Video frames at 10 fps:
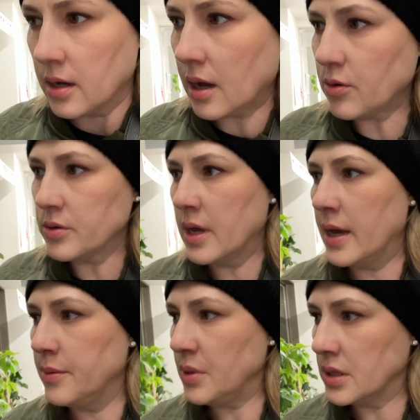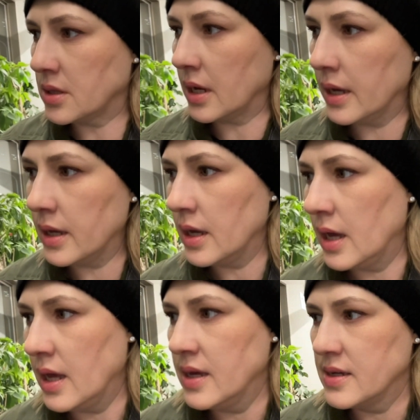как он, минт.
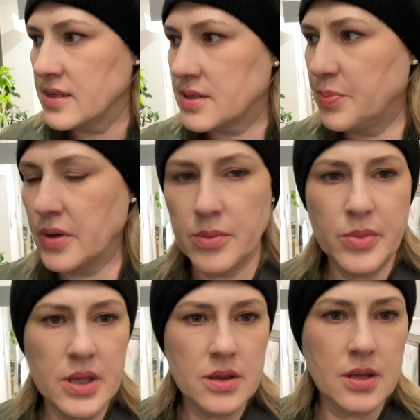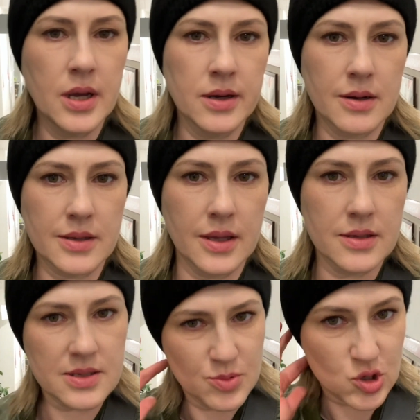Сперминт,
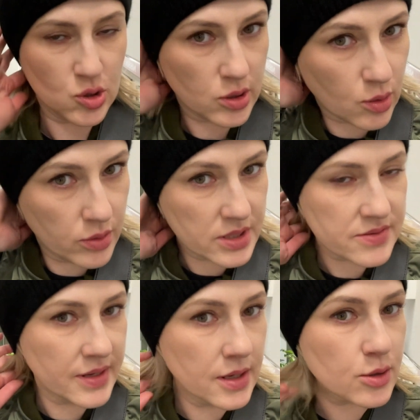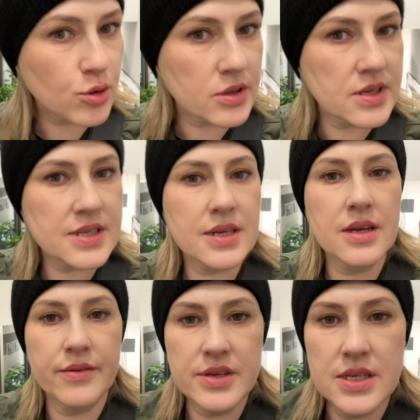как-то смешное такое название, которое нас
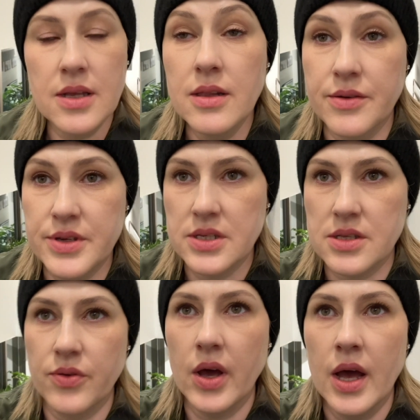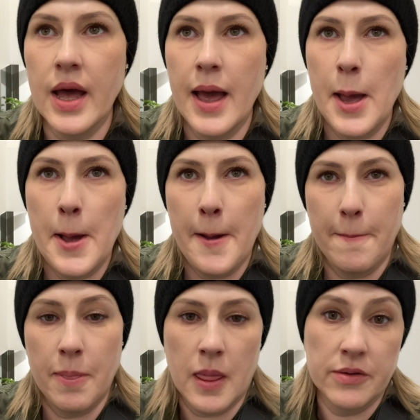всегда веселило в детстве,
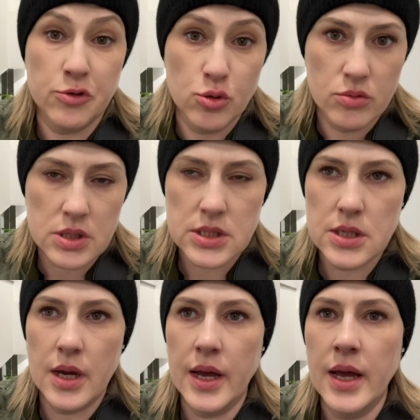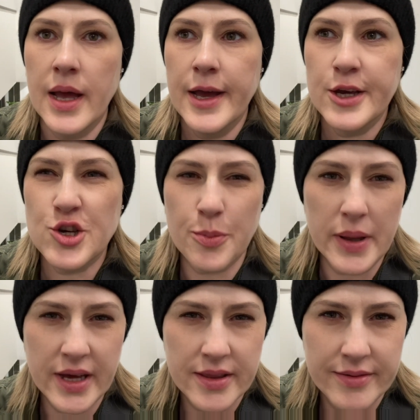в юности. Еще
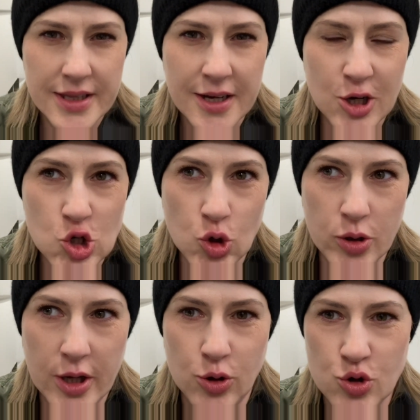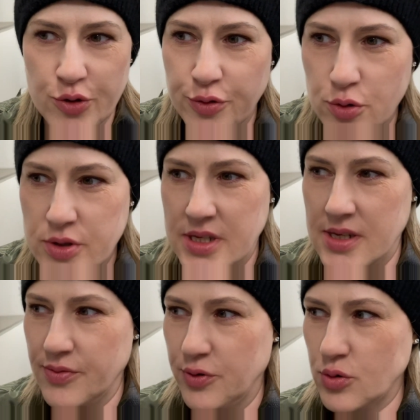банановая такая желтая, тоже фрукт,
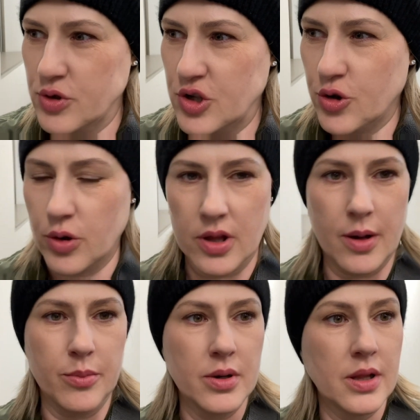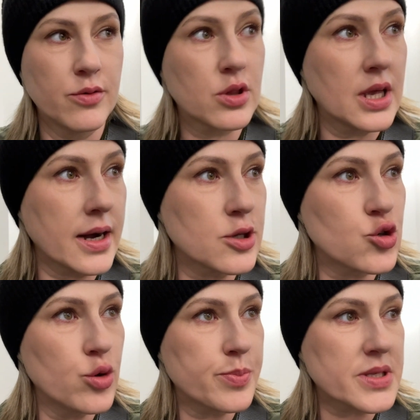фрукт что-то там было. Вот я
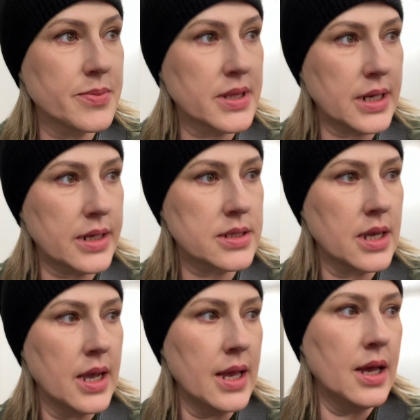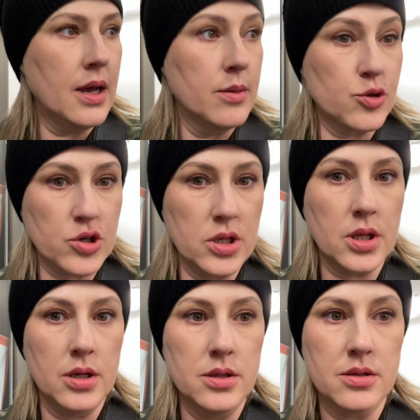хочу ее посмотреть, потому что
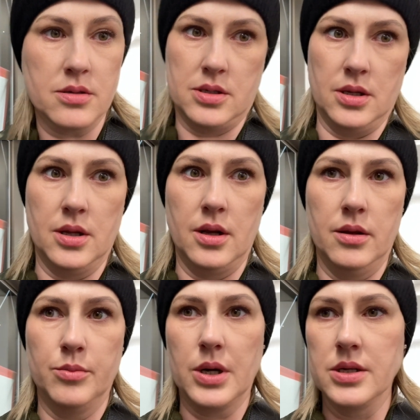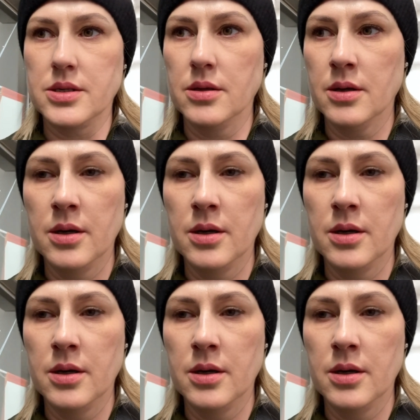это интернациональный магазин.